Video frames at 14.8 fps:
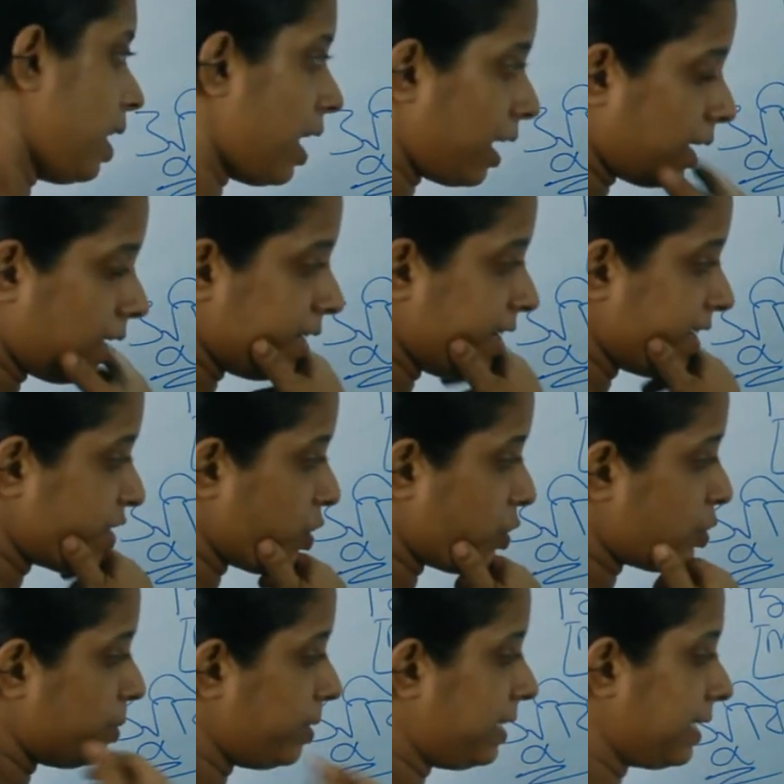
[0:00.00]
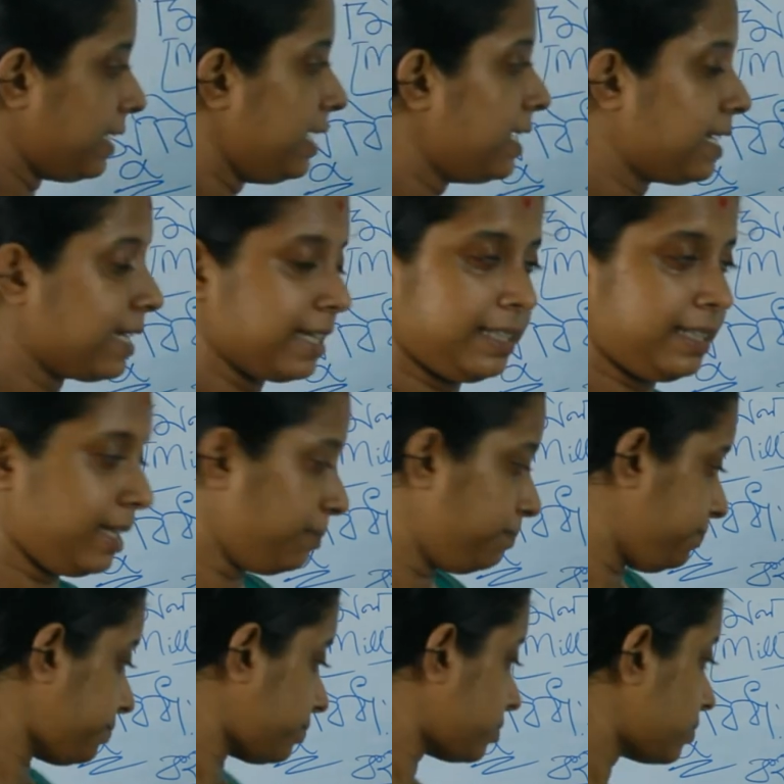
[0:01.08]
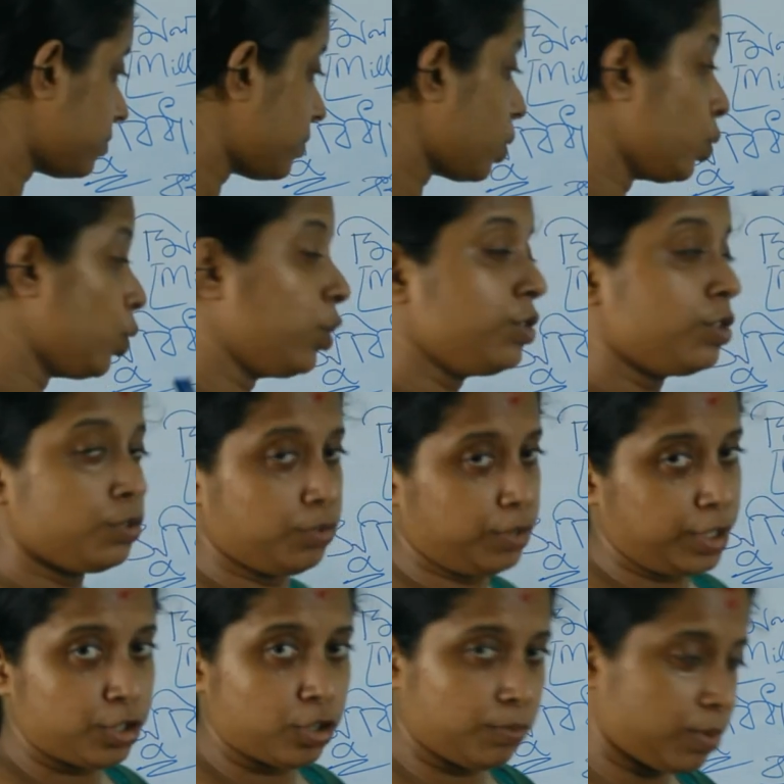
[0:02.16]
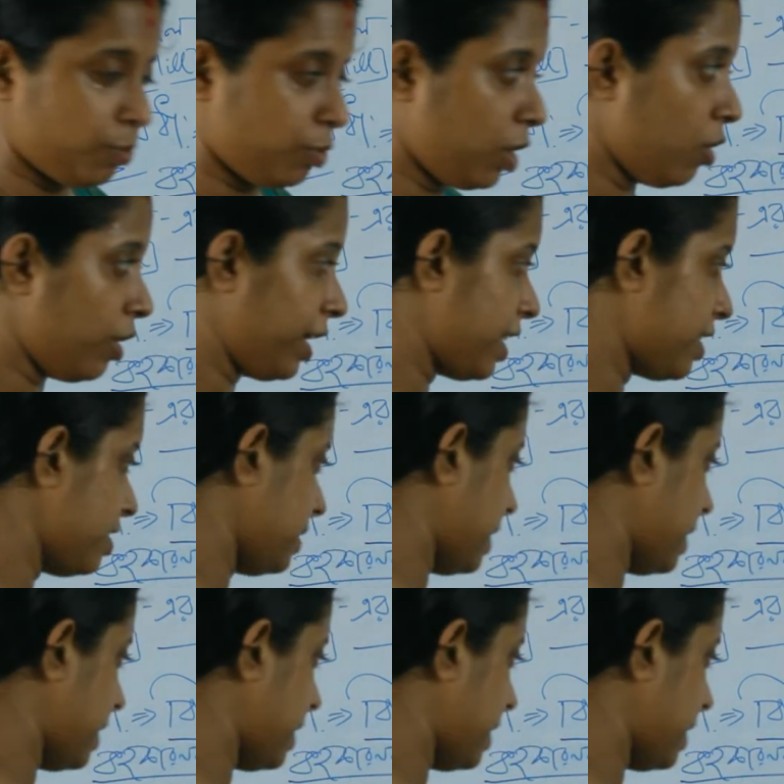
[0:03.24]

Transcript: আরেকটা নেক্সট অসুবিধা কী না এক্ষেত্রে ধৈর্য যদি সম্ভাবনা অনেকাংশে